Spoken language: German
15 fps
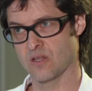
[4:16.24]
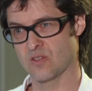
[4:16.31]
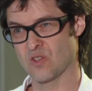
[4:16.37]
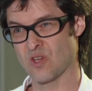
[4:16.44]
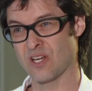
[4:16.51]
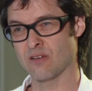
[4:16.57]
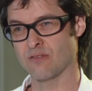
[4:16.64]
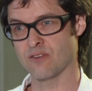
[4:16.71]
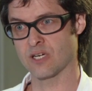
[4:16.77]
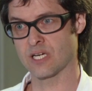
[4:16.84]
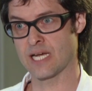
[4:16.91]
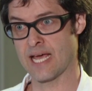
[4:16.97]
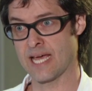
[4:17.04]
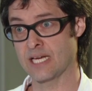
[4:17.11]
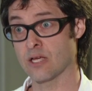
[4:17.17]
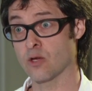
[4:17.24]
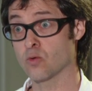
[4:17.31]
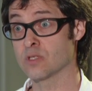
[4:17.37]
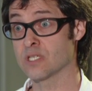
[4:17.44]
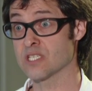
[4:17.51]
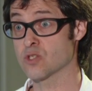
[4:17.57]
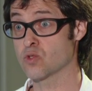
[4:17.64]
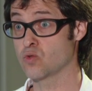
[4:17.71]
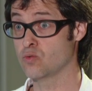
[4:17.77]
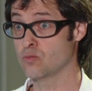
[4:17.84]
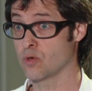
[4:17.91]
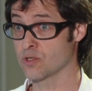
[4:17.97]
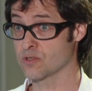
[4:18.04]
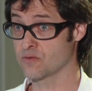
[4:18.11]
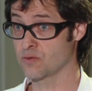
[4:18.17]
zu einer Verkleinerung des
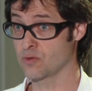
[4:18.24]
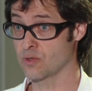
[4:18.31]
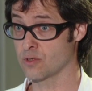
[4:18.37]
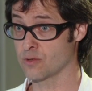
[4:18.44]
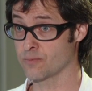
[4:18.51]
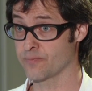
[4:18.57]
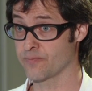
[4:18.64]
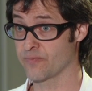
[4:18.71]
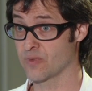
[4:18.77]
Tumors führen